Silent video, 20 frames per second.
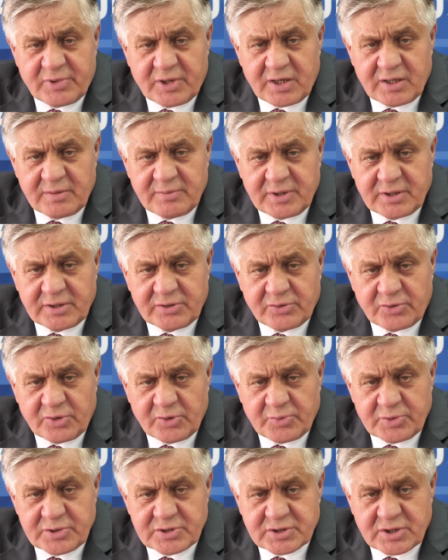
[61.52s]
Parlamentu
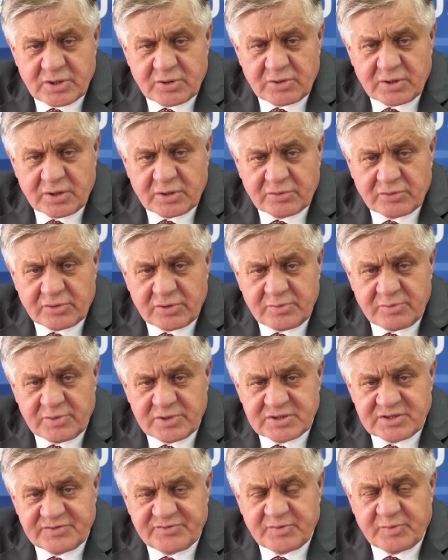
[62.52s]
Europejskiego, na którym
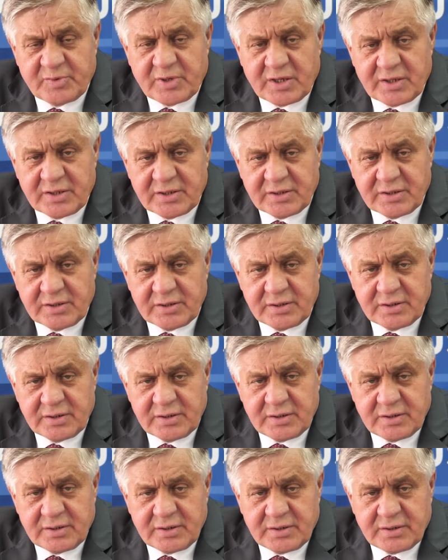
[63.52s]
będzie wybrany
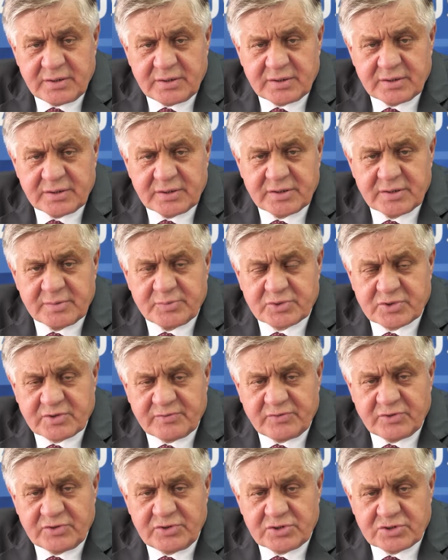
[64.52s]
y,
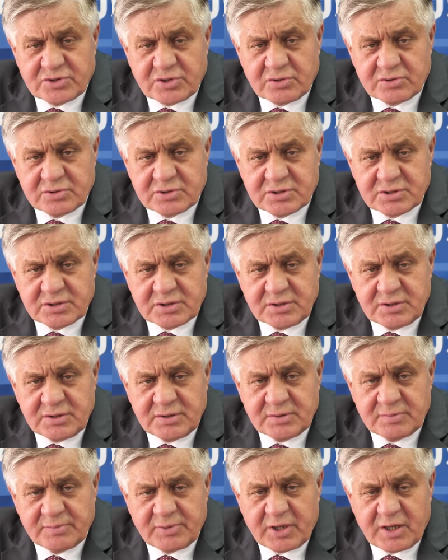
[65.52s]
przewodniczący
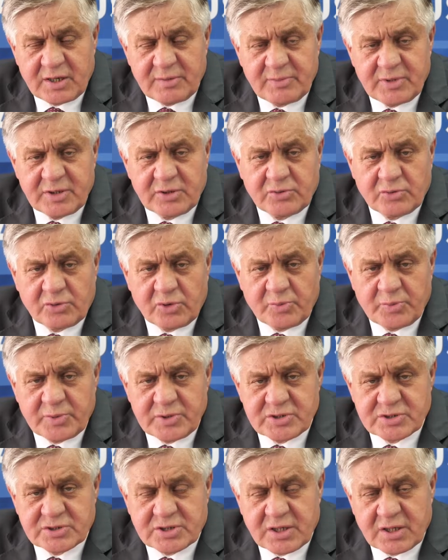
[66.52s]
Parlamentu
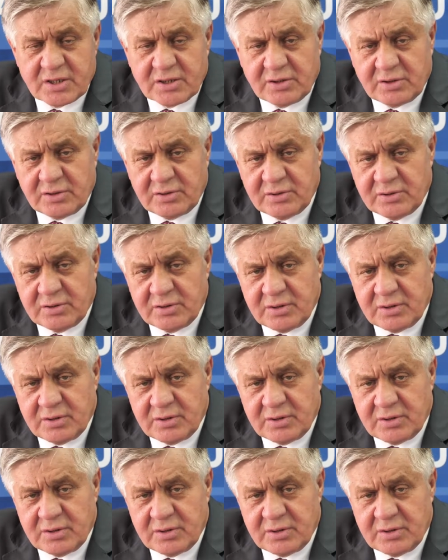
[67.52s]
Europejskiego,